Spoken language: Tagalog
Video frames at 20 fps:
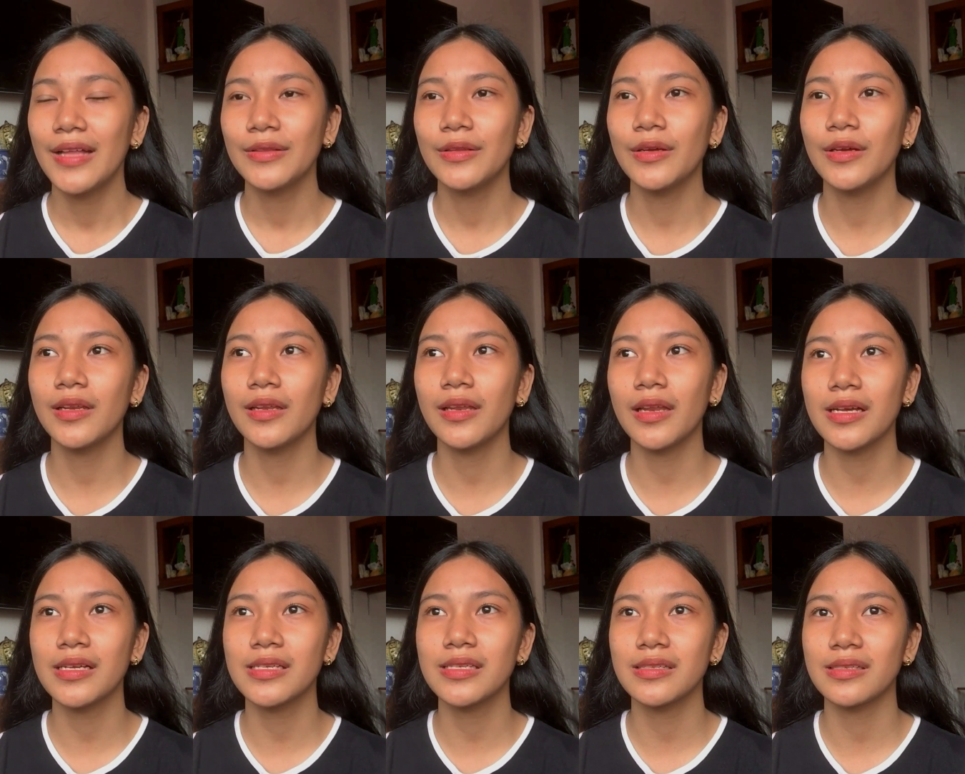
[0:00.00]

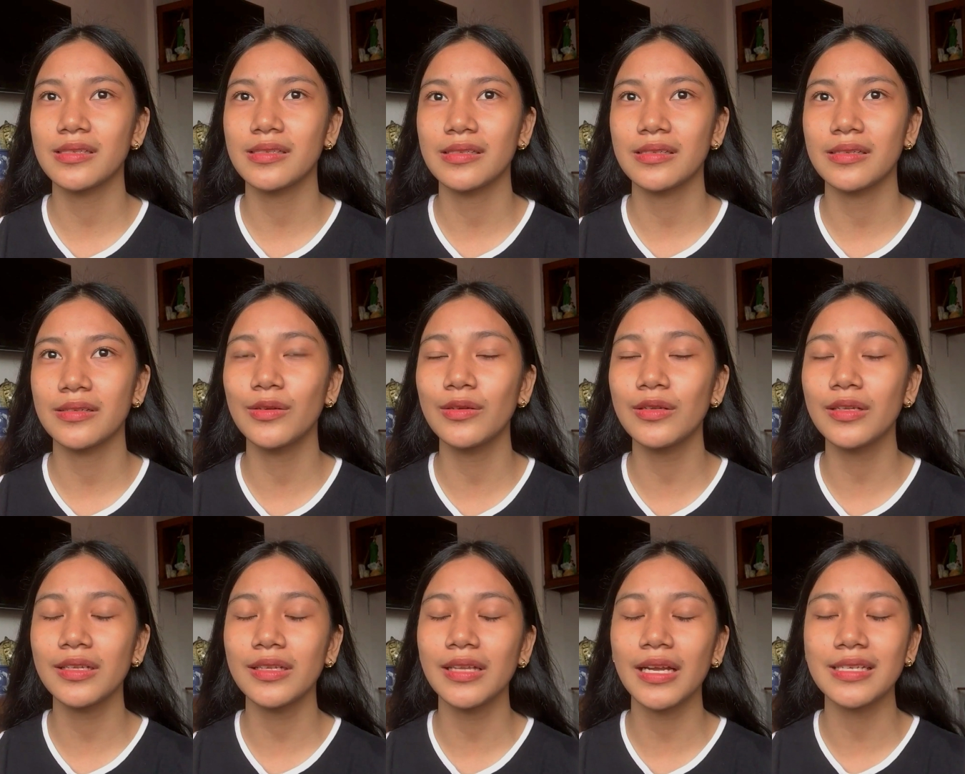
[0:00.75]
Doon nags
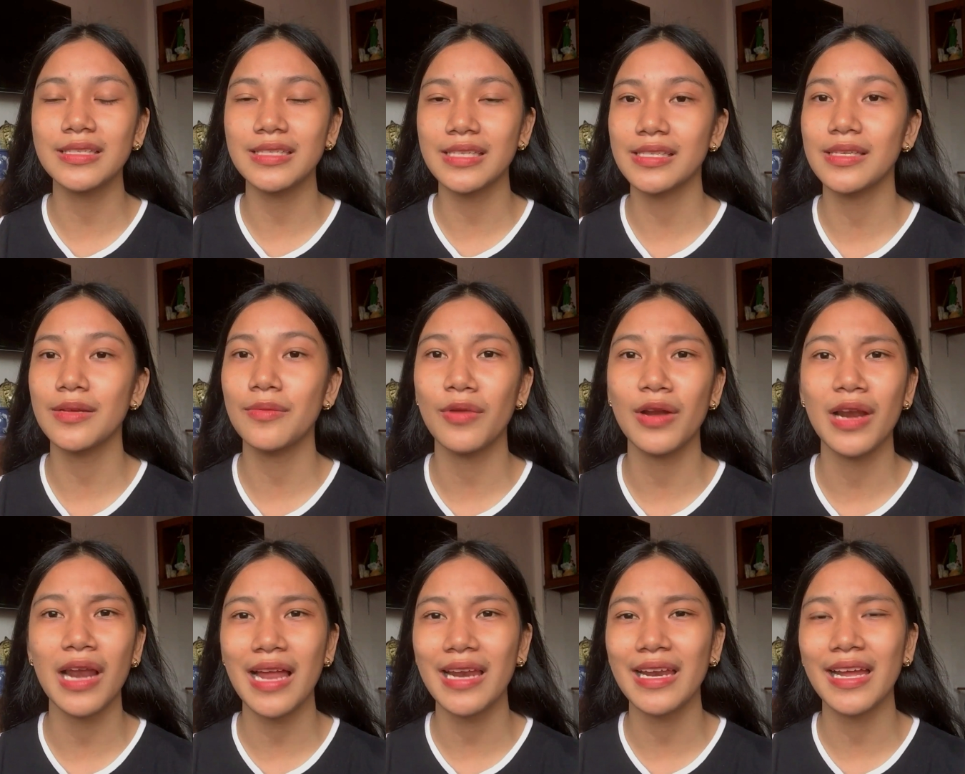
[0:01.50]
doon
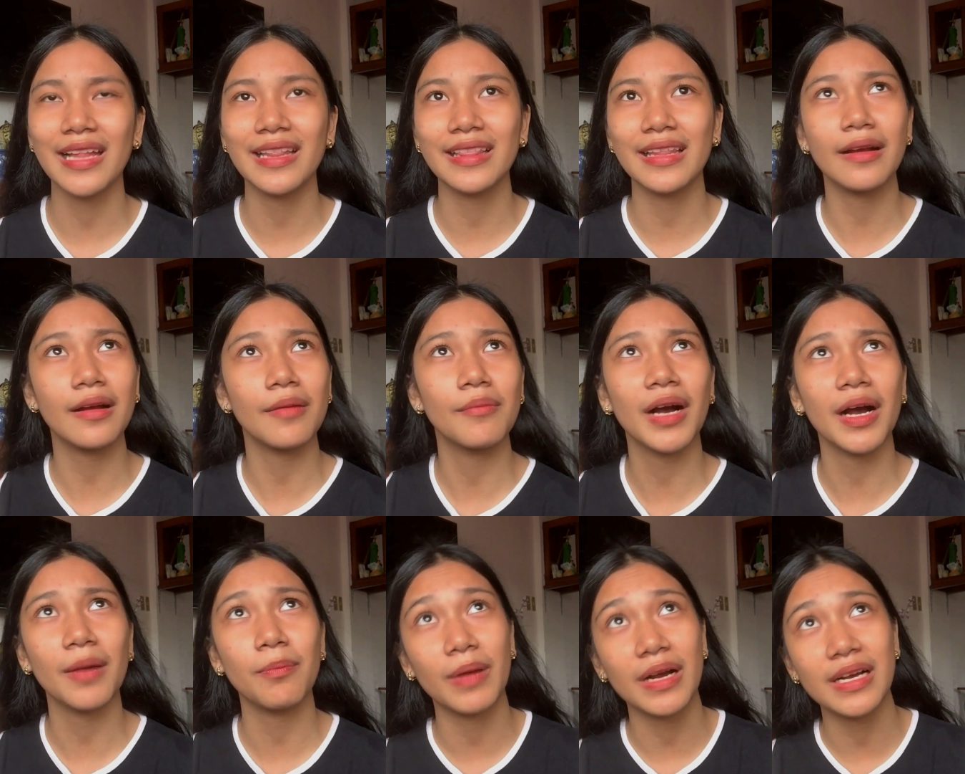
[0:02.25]
nagsisimula na hindi ka
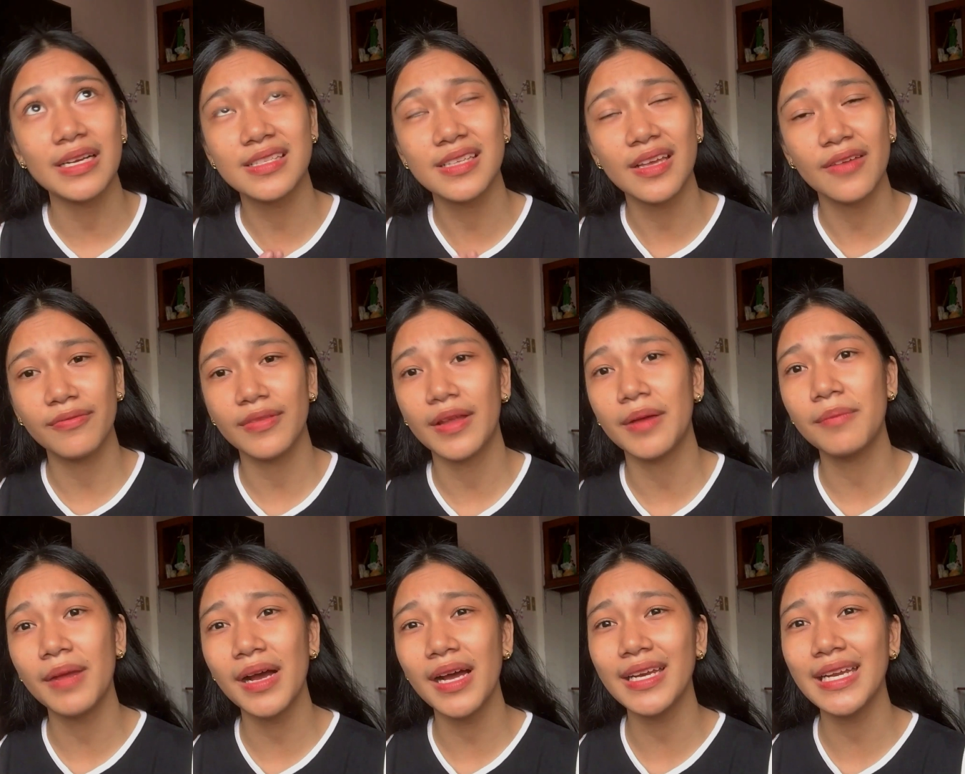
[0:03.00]
makapag-save
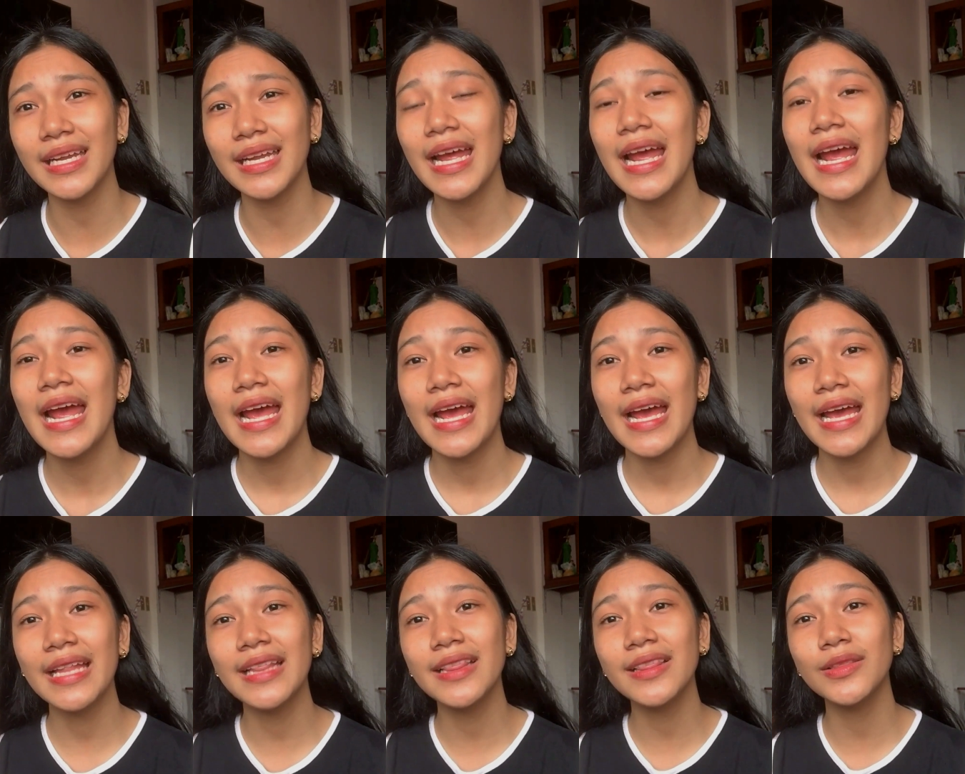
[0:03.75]
ng money
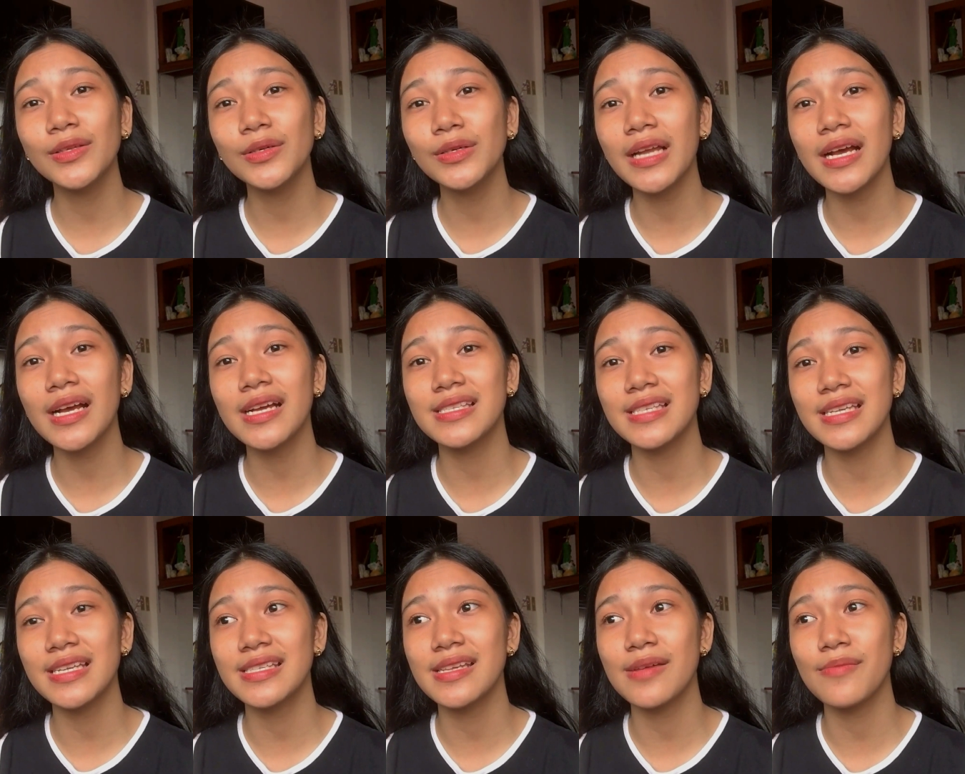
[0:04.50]
and doon
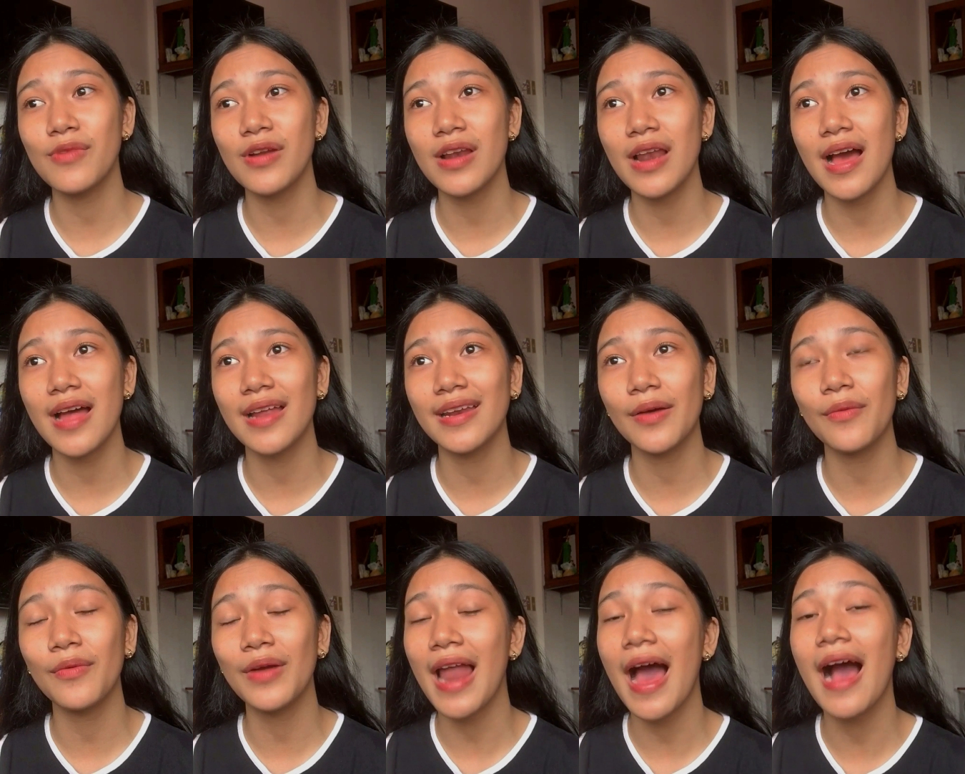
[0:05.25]
nagsisimula
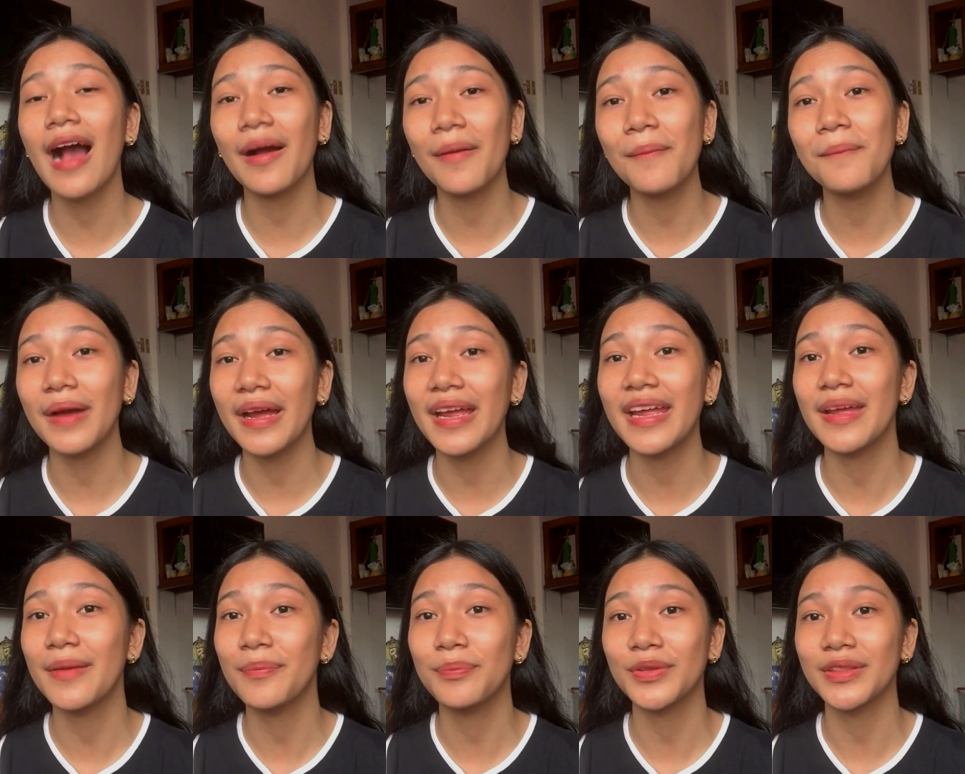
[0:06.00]
na wala kang
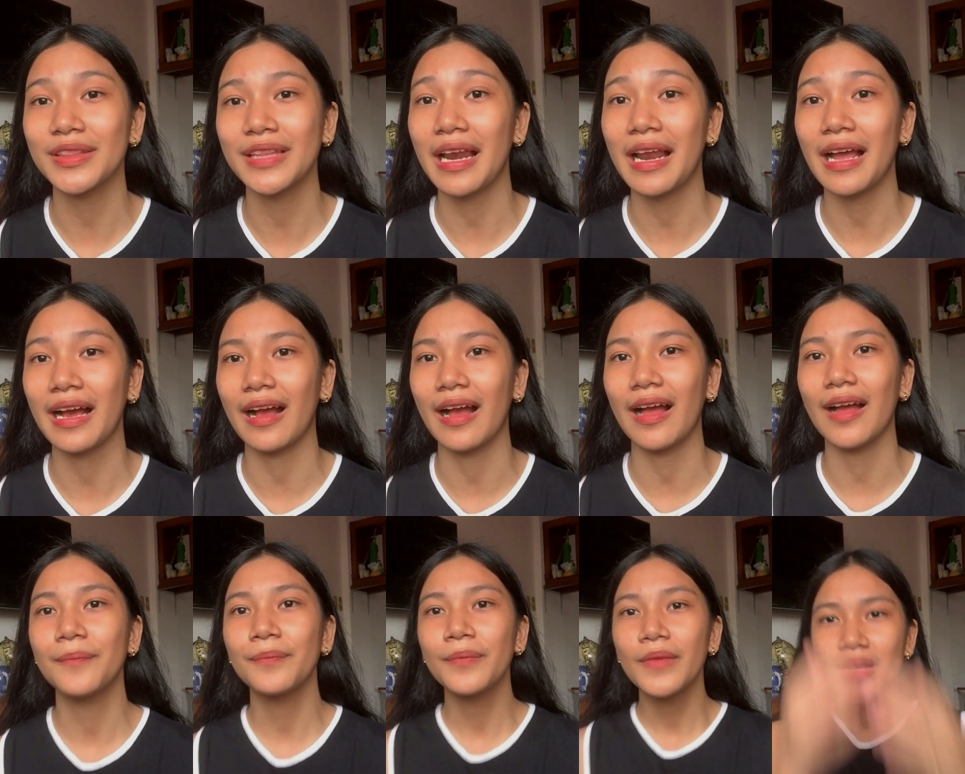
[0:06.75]
maiipon
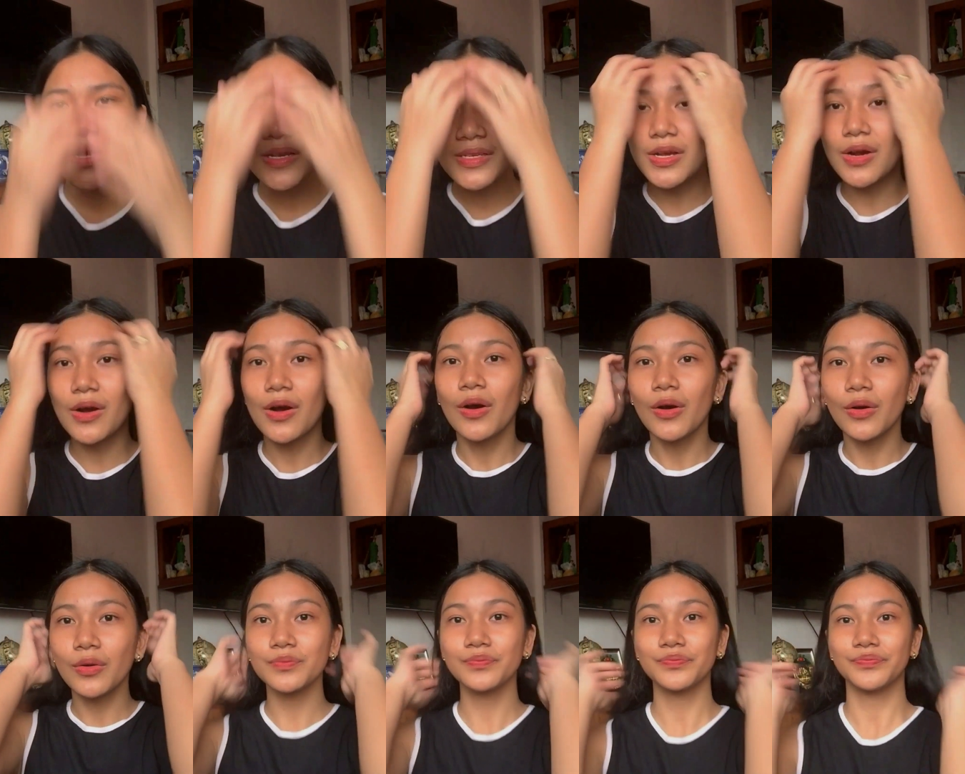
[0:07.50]
talaga.
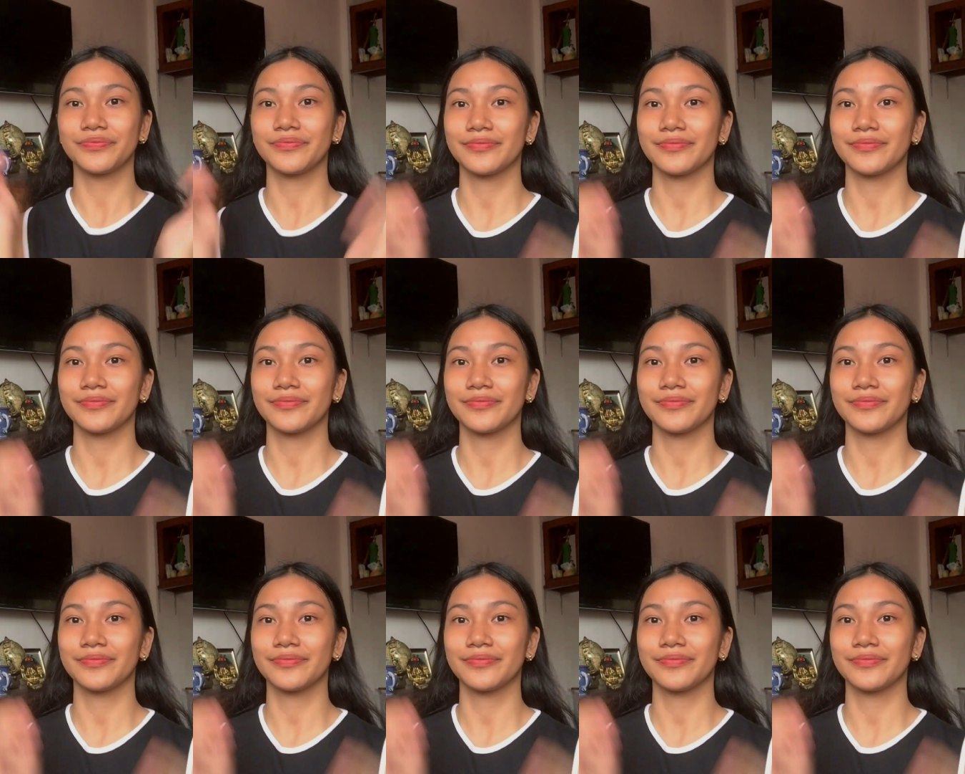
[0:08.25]
So